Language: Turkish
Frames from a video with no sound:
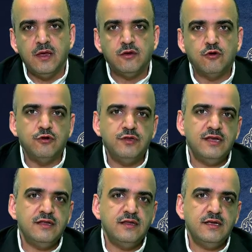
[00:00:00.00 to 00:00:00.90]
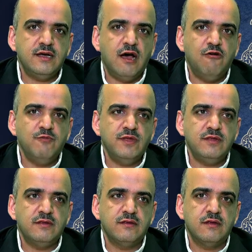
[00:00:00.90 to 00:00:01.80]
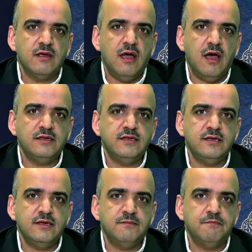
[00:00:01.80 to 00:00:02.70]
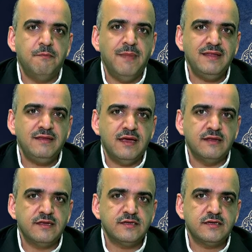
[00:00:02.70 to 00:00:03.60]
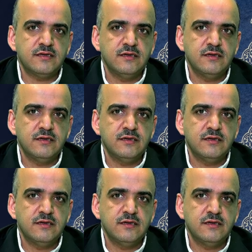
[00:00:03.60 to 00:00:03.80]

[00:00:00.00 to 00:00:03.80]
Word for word: Gönderildiği kavmin adı Medyen'dir.